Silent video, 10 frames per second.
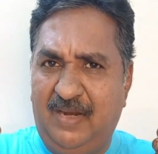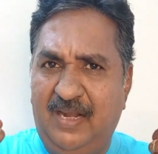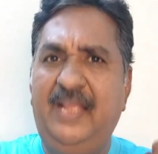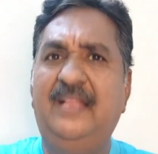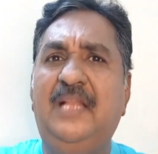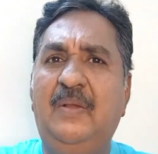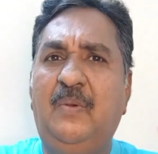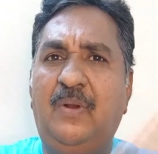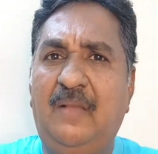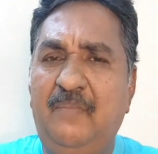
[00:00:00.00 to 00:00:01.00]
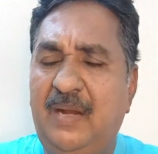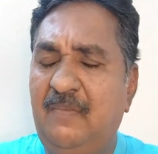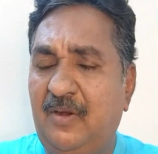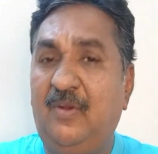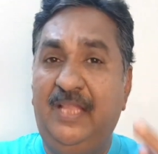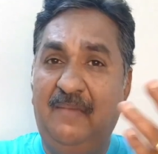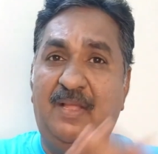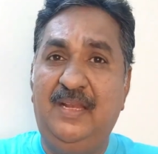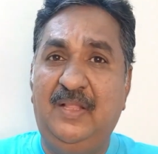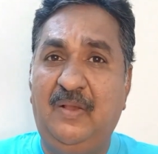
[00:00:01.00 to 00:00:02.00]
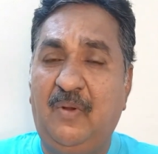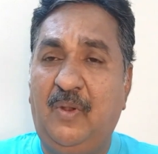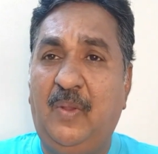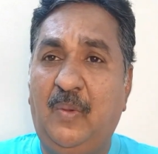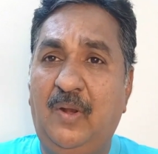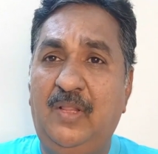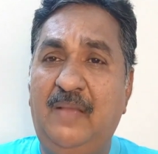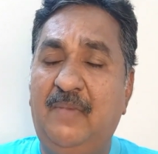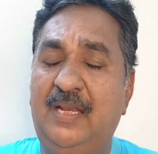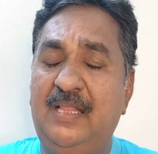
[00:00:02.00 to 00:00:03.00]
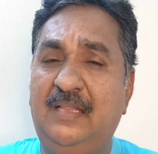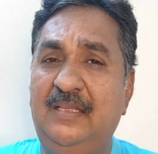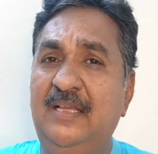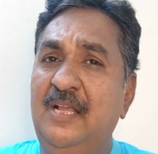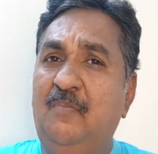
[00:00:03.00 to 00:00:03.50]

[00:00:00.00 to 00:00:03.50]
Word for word: மழை எந்த அளவுக்கு ஒரு கம்பீரமா இருக்கும் அதே மாதிரி அந்த அவருடைய குரல் அதே மாதிரி தான் வந்து